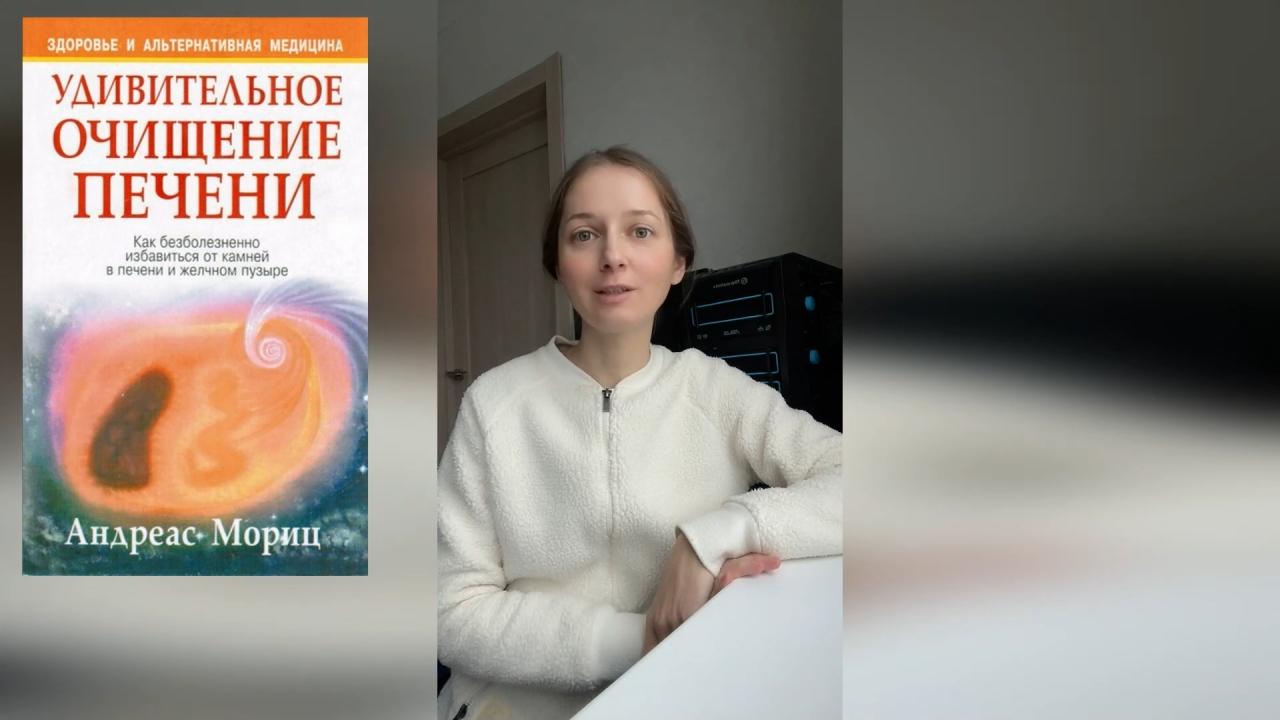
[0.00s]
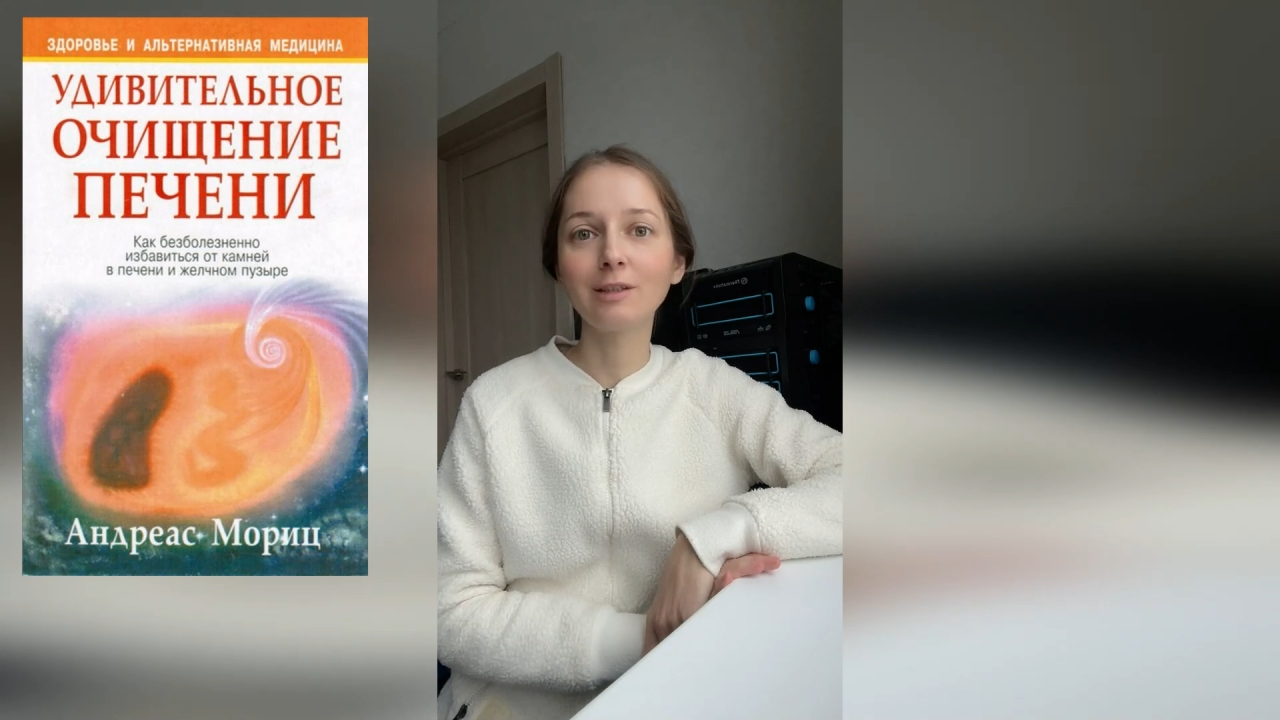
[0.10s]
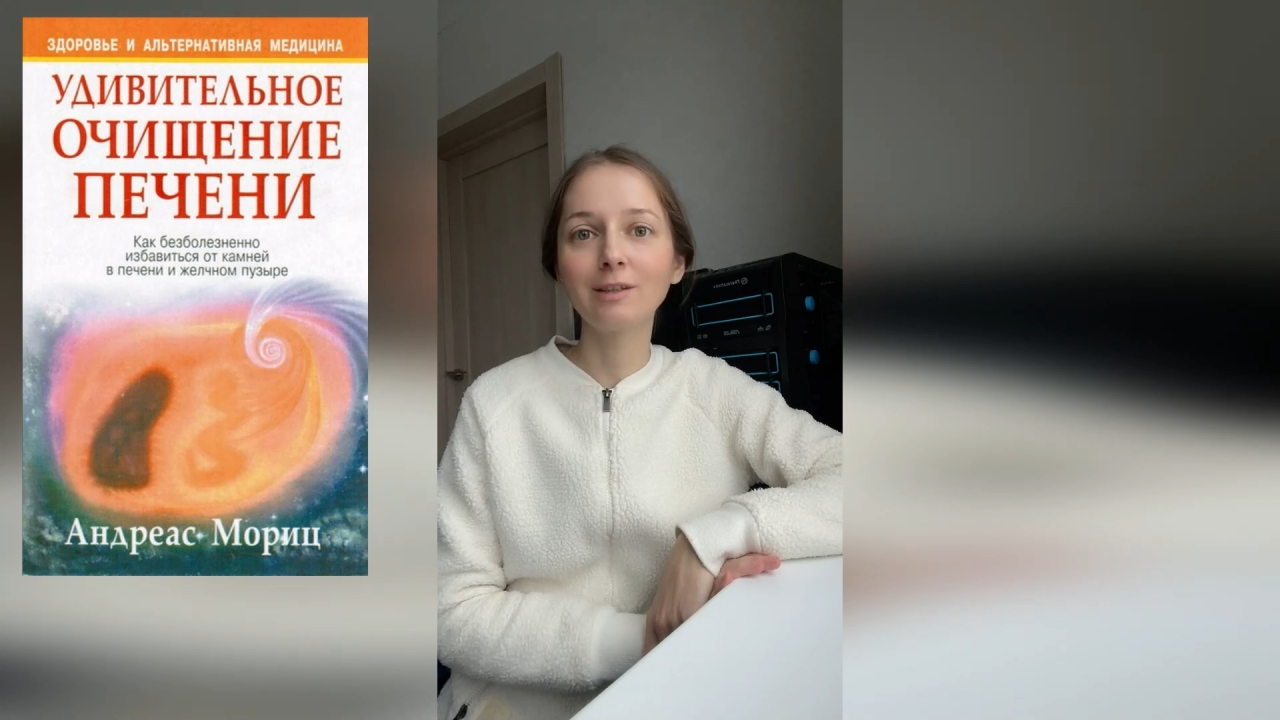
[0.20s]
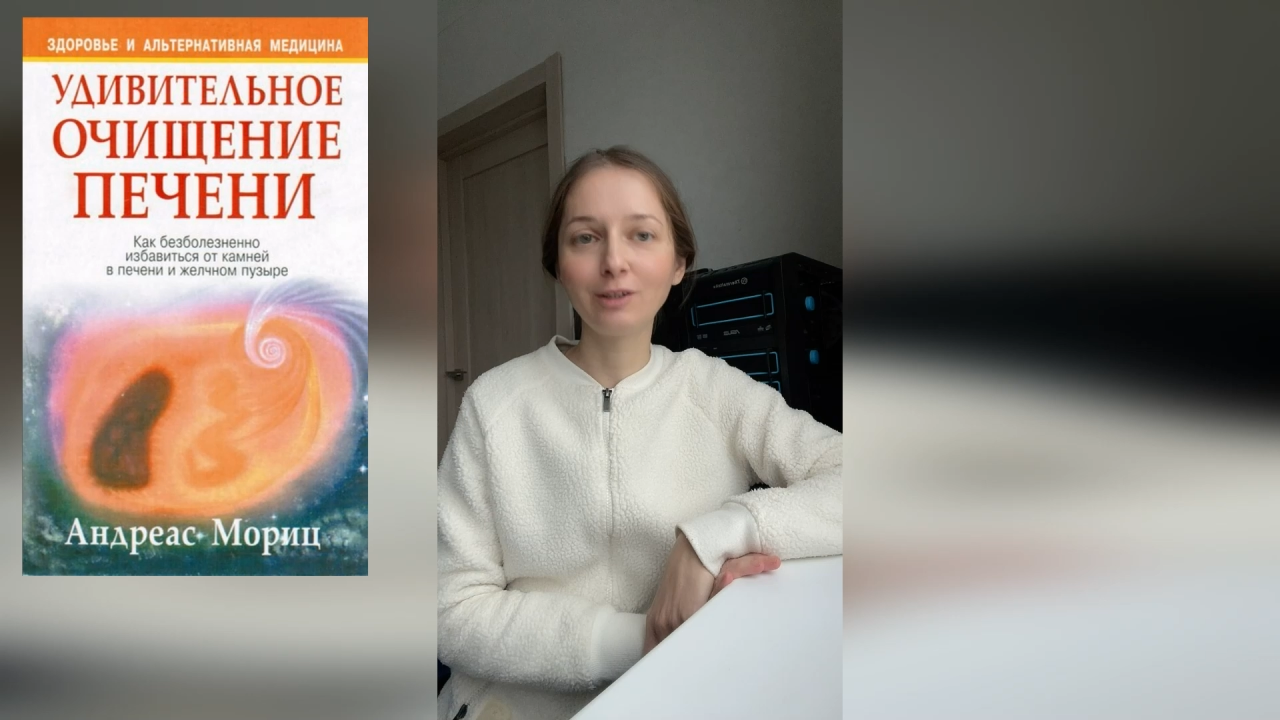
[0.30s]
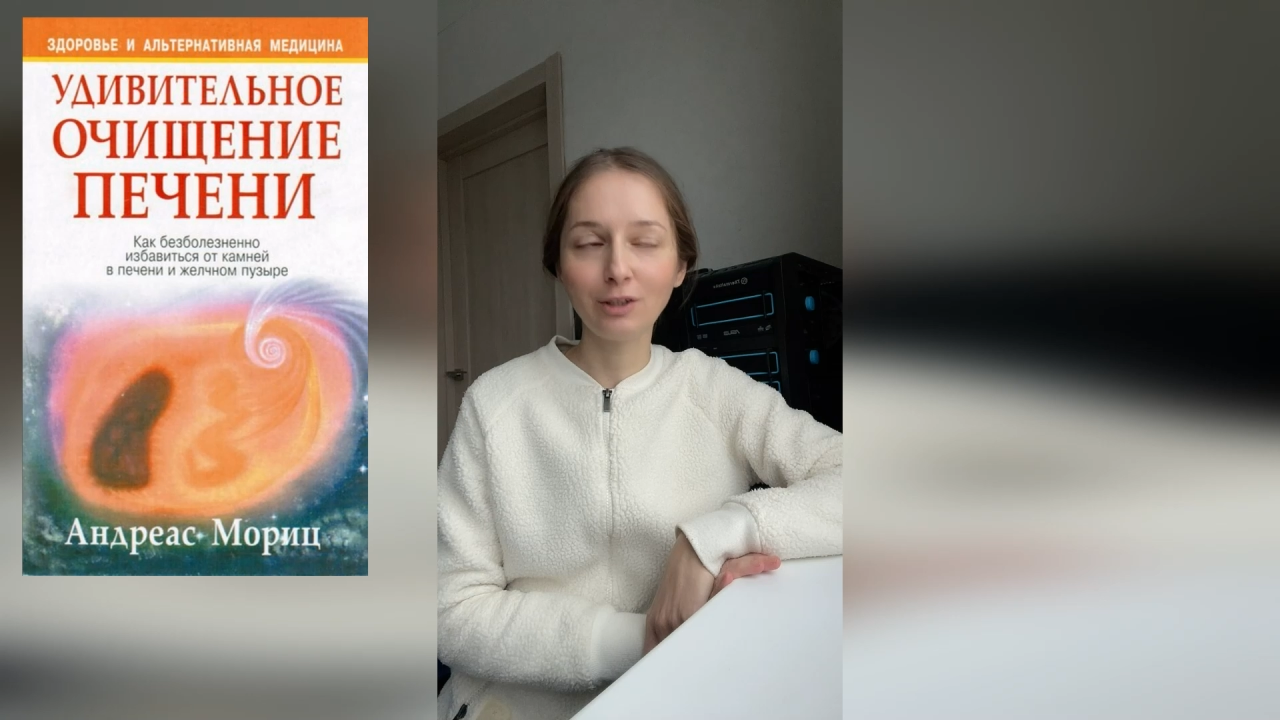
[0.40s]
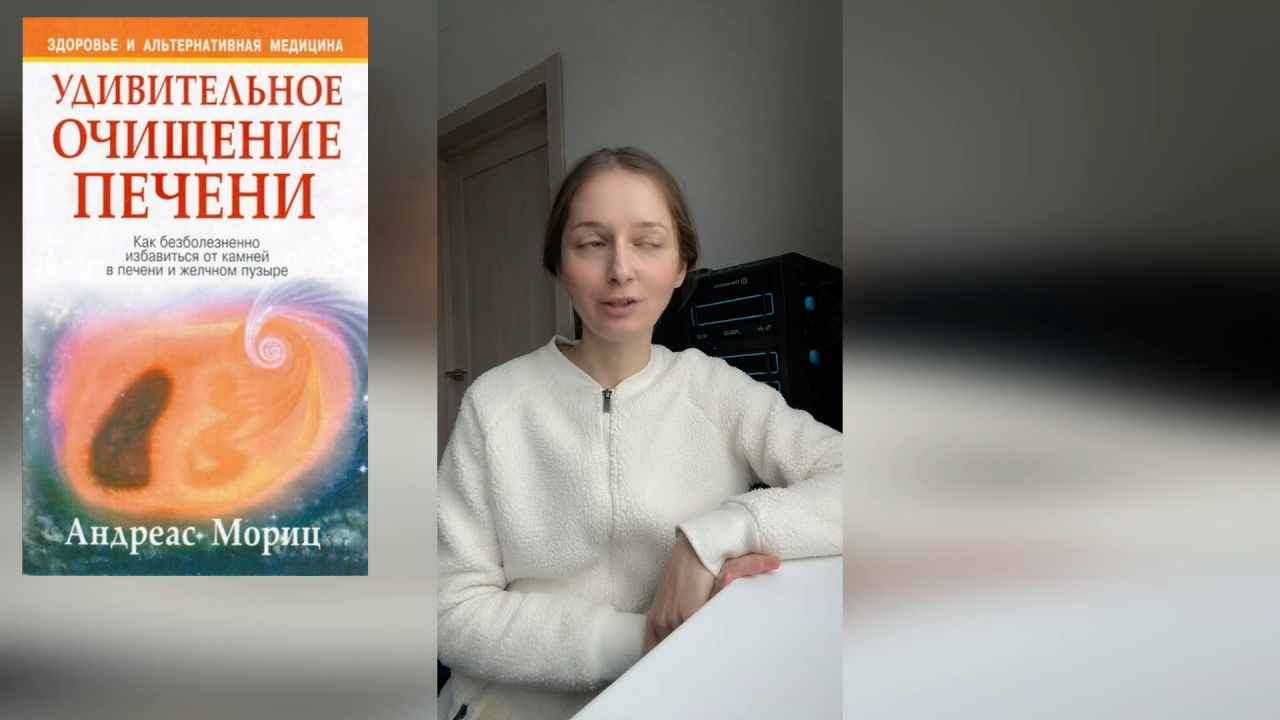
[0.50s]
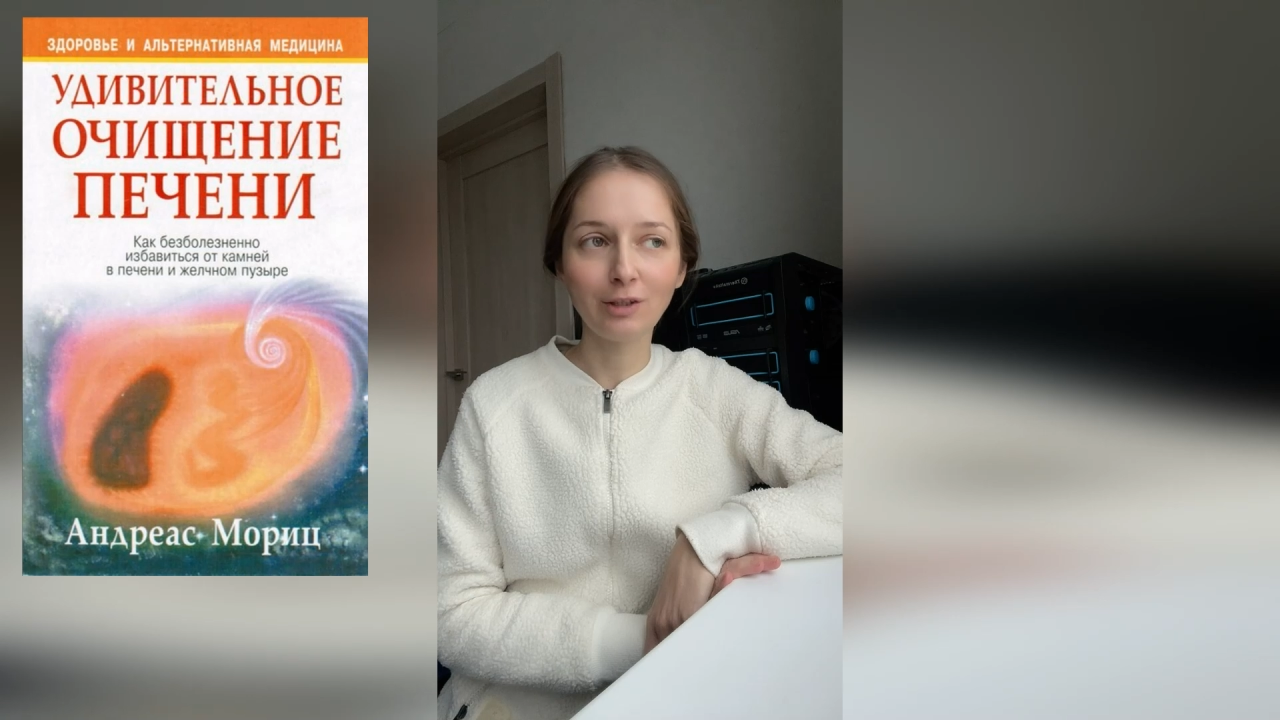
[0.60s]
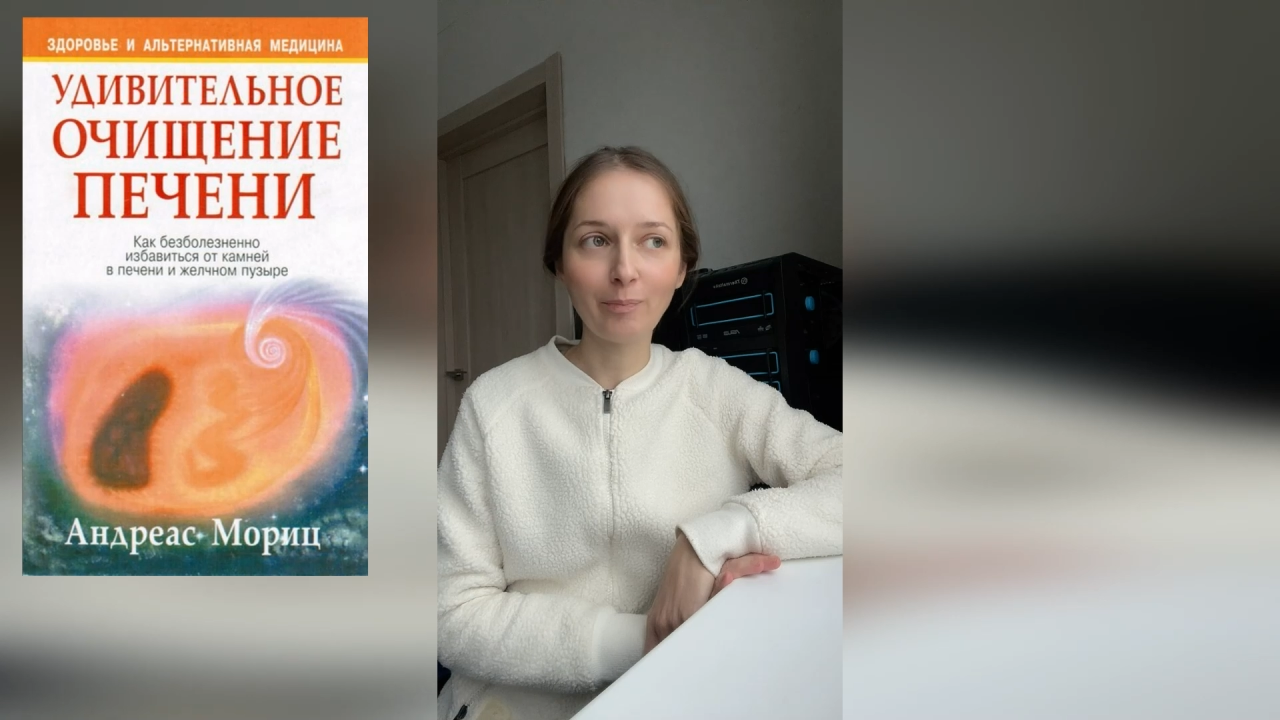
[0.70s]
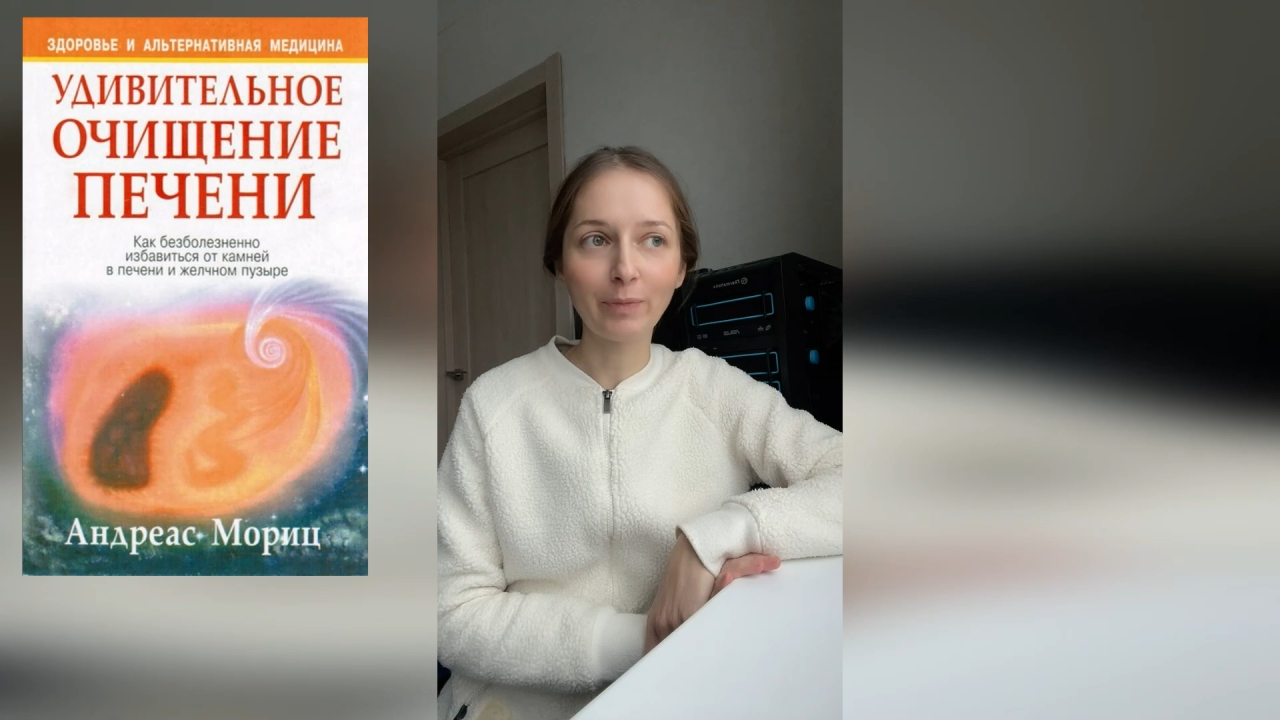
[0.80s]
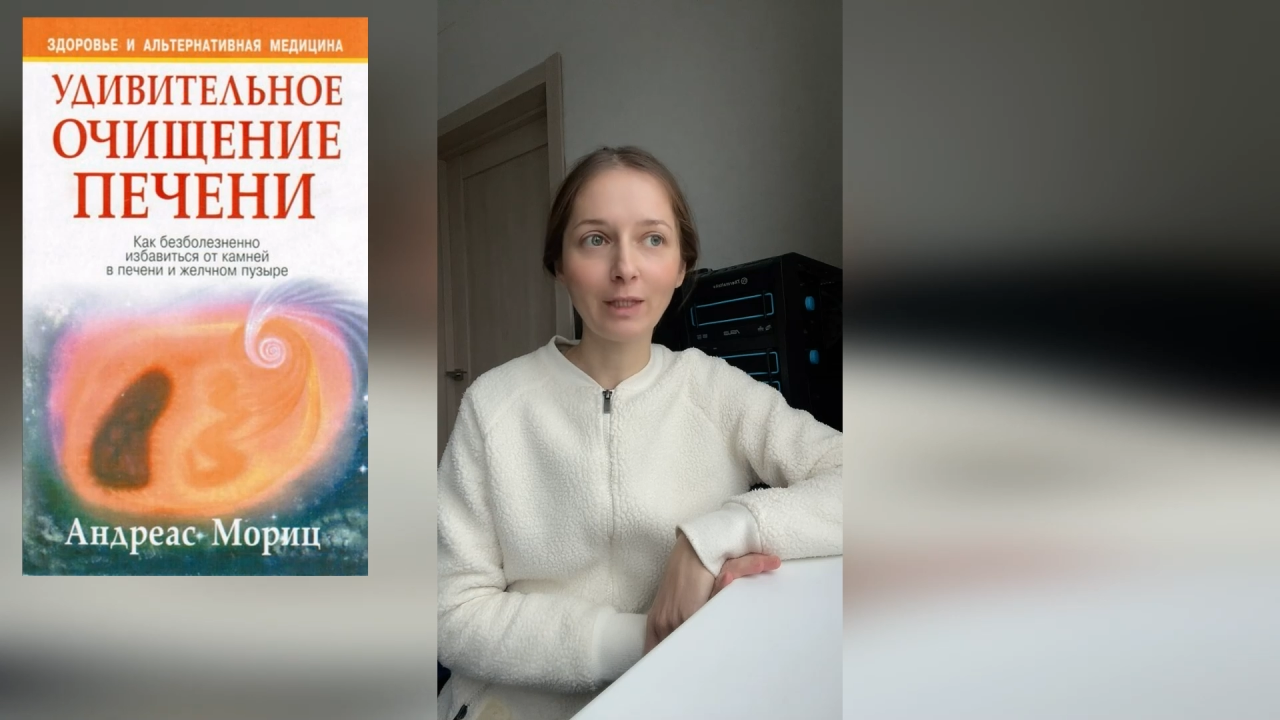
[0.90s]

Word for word: книги,